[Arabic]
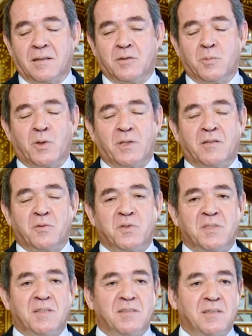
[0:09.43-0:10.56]
الجمهورية
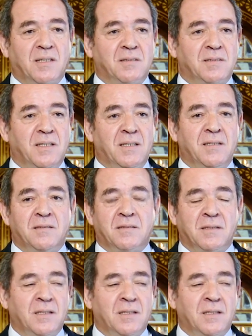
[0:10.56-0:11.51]
التونسية السيد قيس سعيد